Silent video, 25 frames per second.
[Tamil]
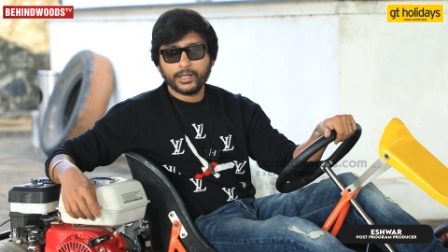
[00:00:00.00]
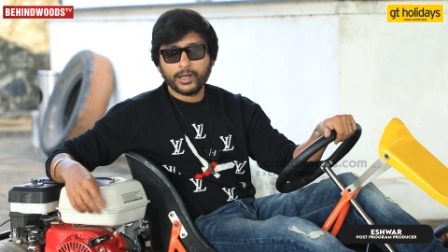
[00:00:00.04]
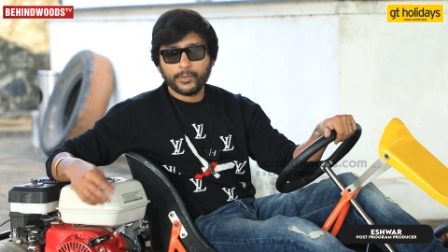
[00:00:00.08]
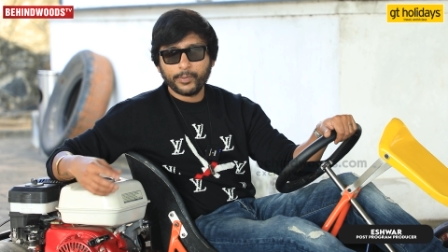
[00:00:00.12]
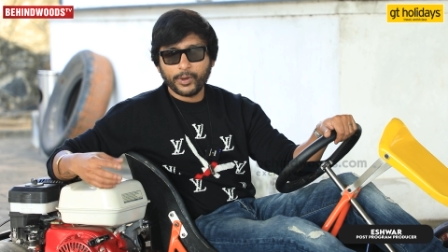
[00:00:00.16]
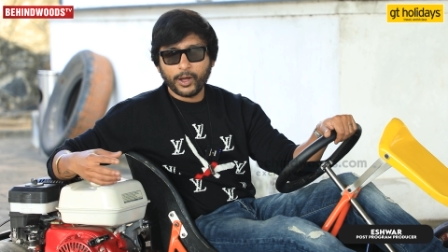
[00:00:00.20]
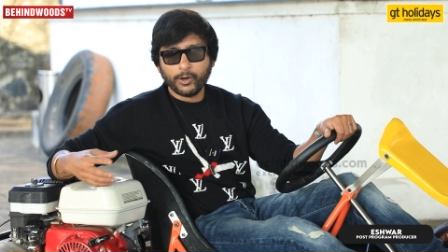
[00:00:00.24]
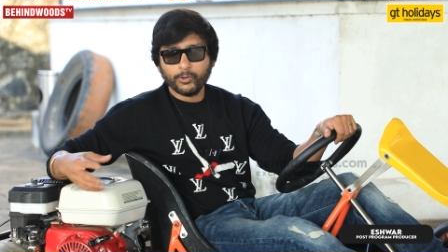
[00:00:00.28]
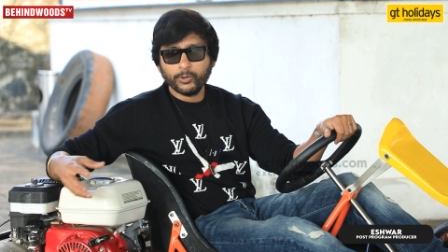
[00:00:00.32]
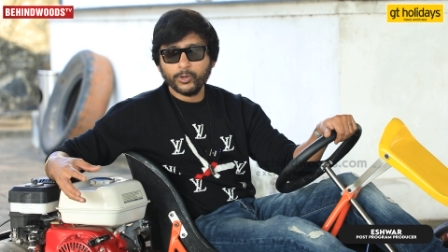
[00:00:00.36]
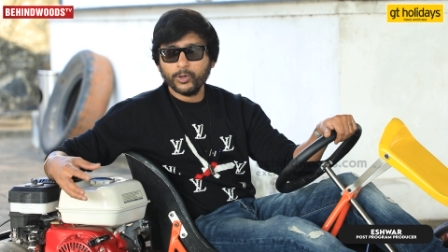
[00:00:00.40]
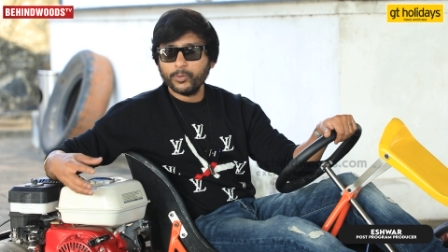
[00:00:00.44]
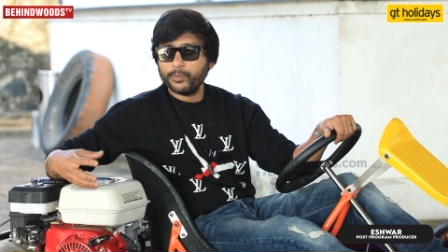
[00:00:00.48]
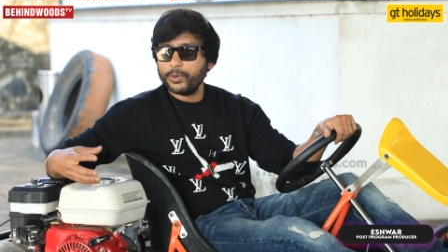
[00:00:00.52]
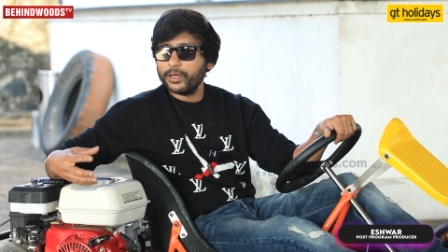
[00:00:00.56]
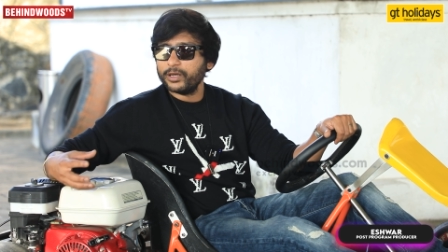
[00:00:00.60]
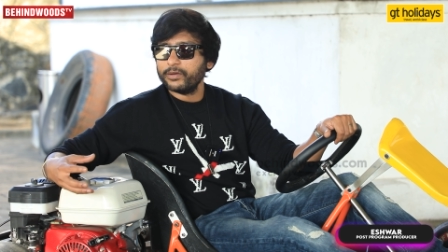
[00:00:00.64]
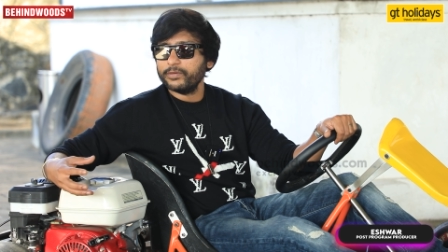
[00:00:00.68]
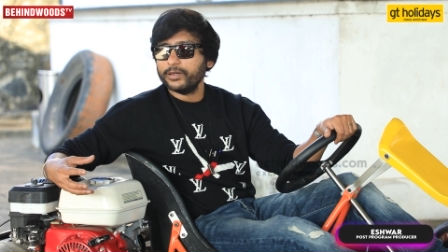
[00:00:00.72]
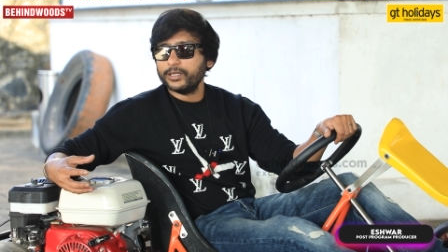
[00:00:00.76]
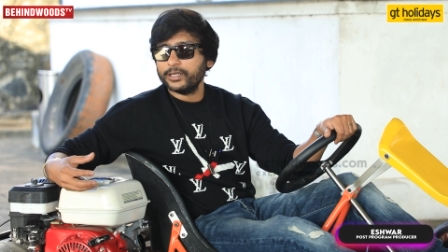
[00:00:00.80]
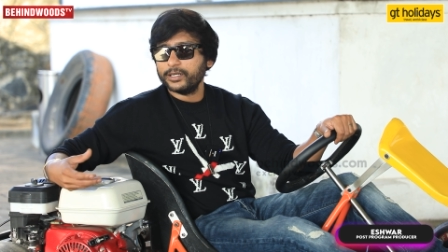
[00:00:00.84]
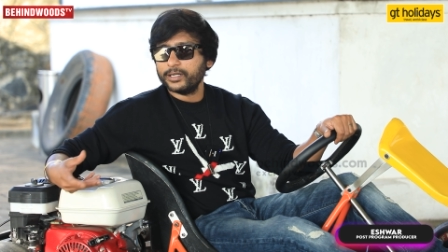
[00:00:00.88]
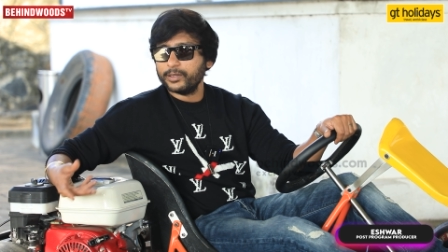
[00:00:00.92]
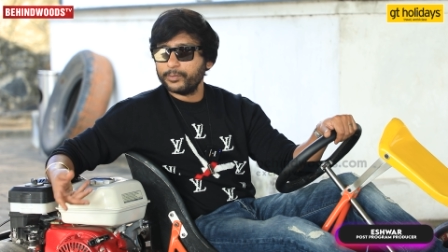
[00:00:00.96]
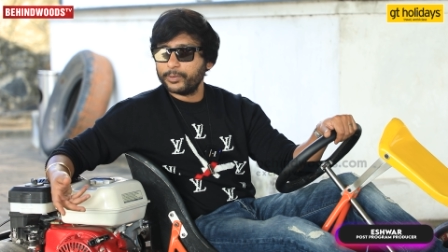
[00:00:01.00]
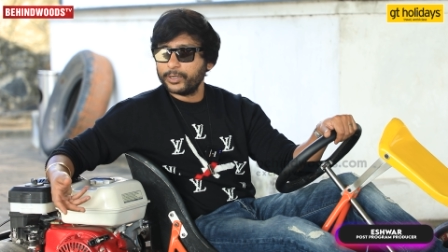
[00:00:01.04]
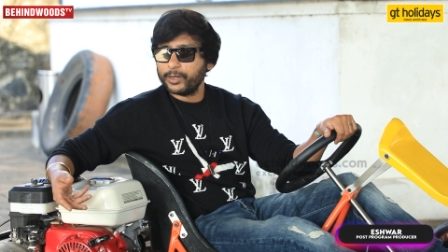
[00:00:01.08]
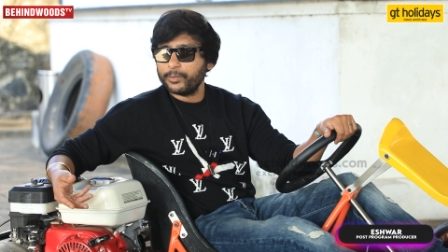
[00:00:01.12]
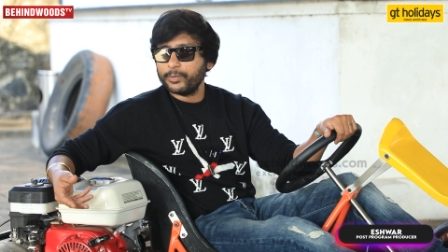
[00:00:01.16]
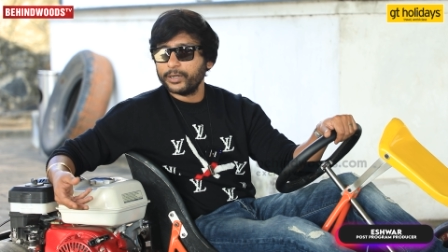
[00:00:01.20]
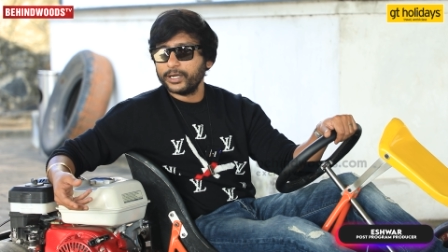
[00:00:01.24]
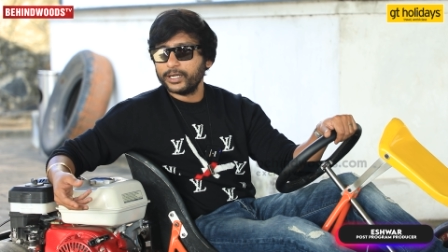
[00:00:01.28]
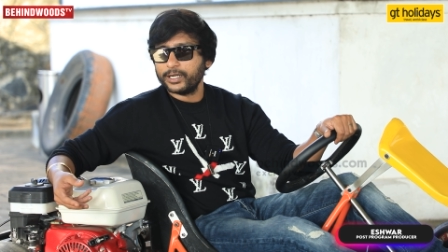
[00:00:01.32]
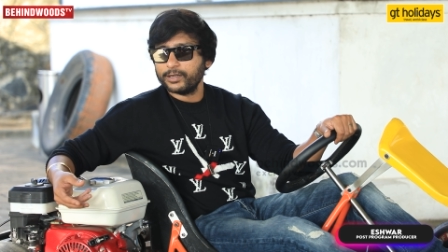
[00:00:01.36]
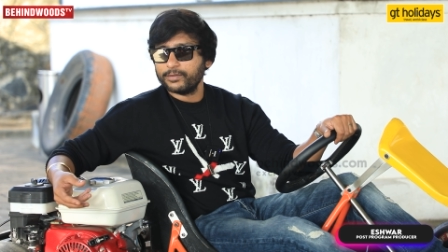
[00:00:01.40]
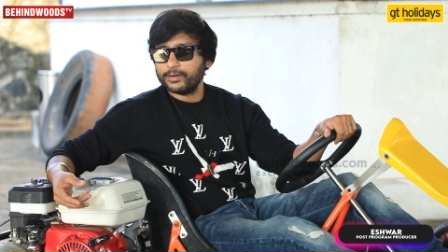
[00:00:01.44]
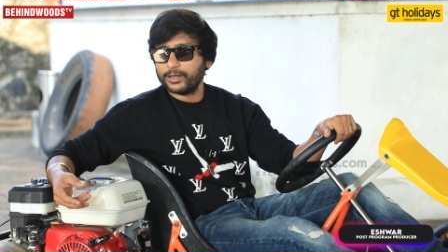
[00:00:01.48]
அப்போ அவ்வளோ பேர் விட்டுட்டு இப்போ
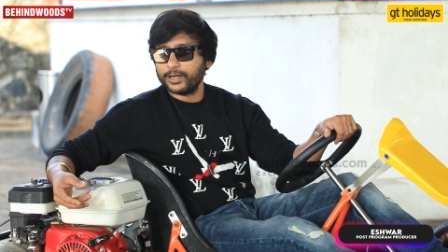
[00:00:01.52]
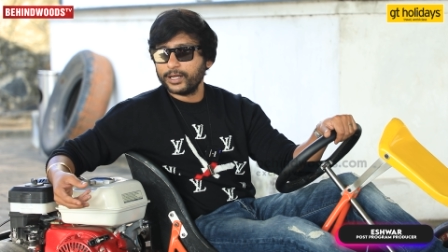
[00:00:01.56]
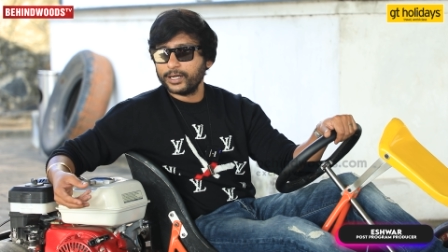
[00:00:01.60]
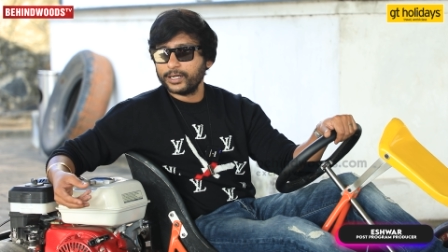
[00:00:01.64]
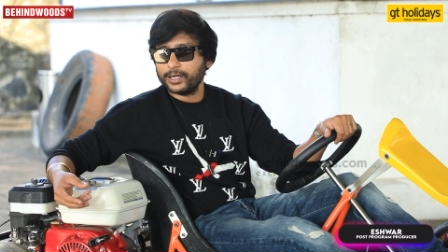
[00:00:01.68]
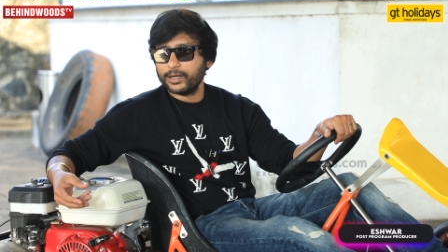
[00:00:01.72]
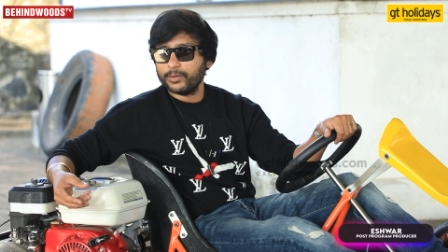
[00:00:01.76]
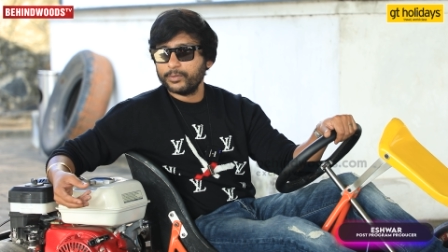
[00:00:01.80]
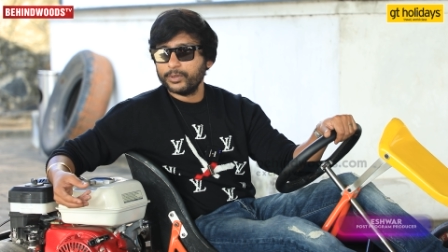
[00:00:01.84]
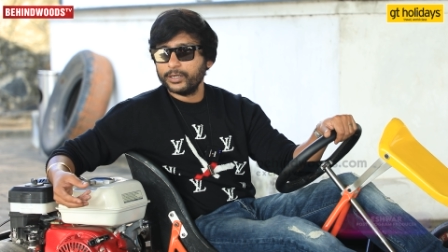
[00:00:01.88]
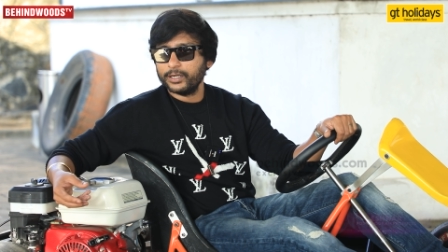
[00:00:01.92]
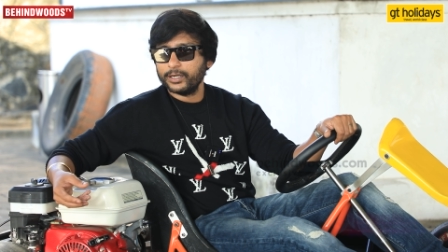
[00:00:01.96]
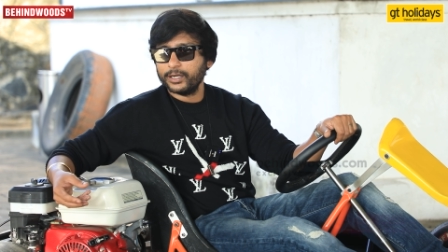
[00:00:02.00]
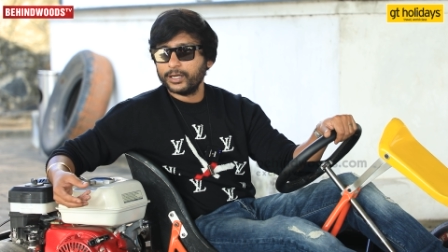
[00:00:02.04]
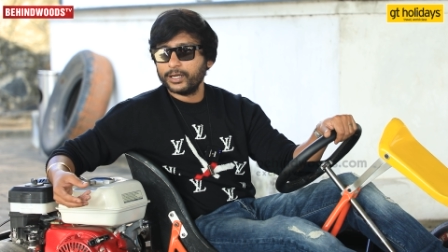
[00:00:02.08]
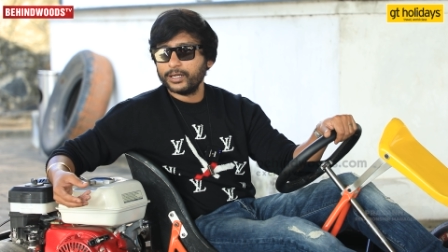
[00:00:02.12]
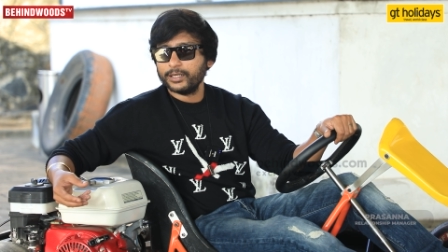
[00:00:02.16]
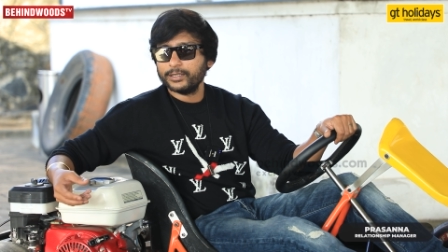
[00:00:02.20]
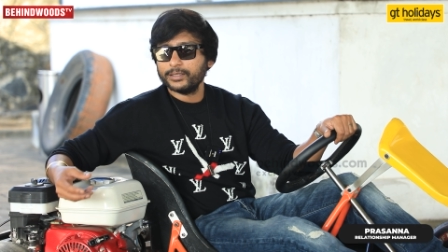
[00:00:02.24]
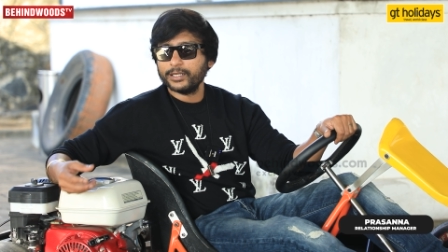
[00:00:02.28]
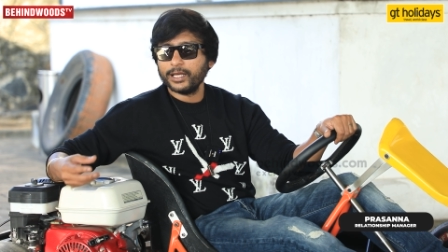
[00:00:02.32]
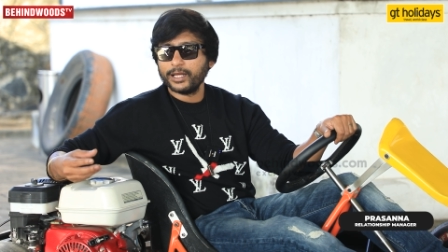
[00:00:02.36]
நம்மக்கிட்ட வராங்க அப்படின்னா